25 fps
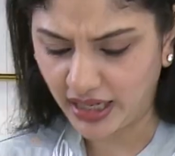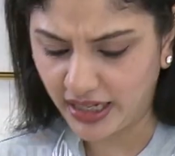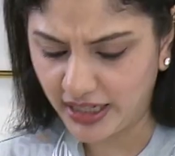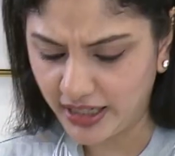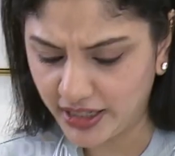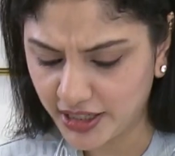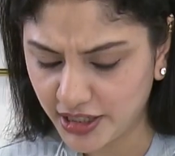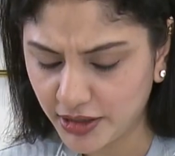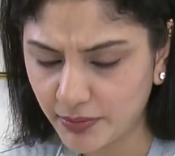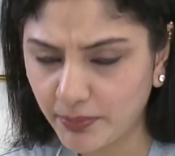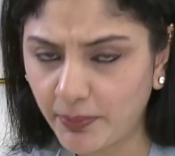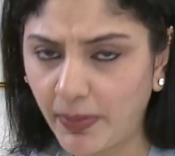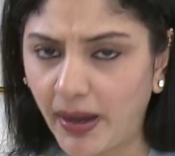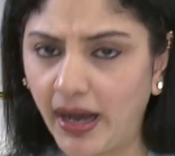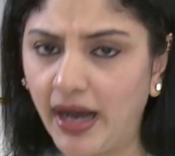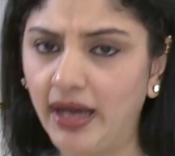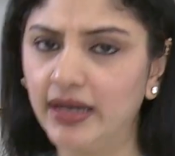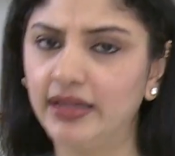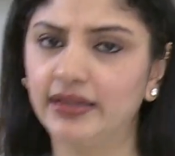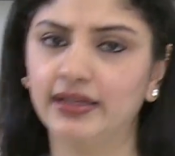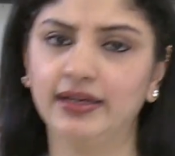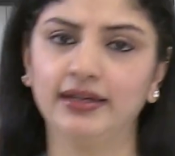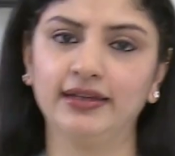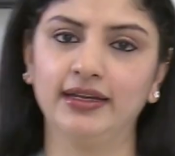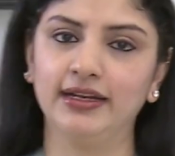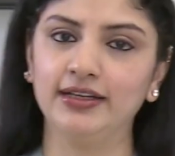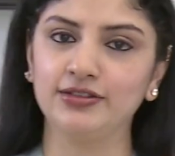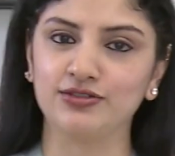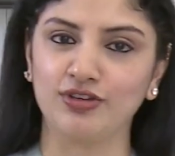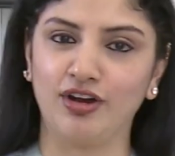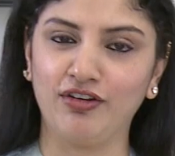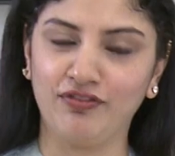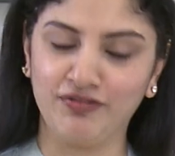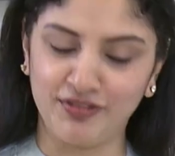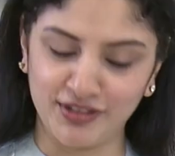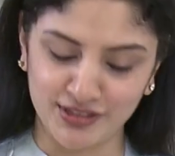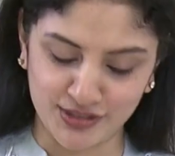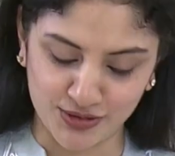தயிர் பால் இதெல்லாம் நல்லா
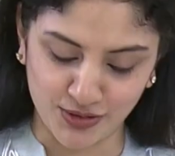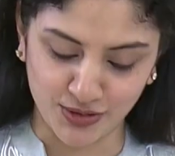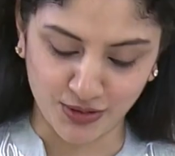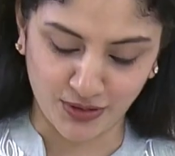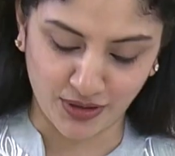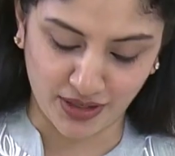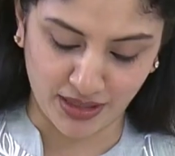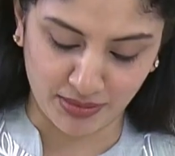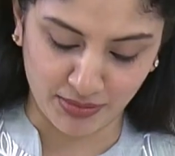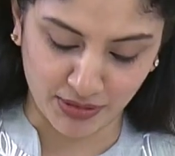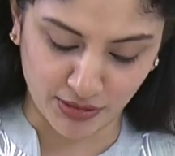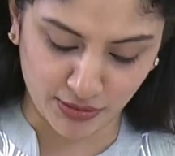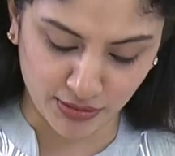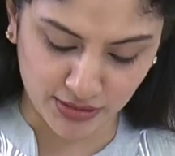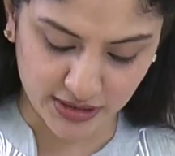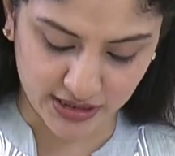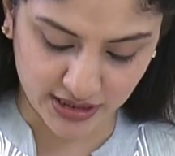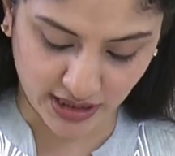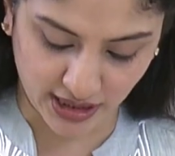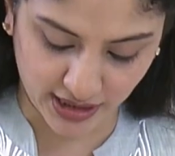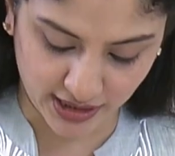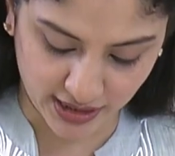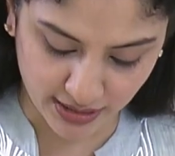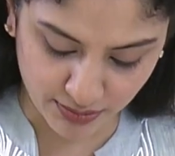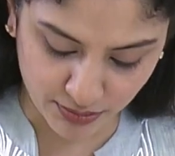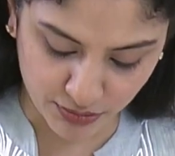சாஃப்ட்னஸ் கொடுக்கும் நம்ம குல்ச்சாக்கு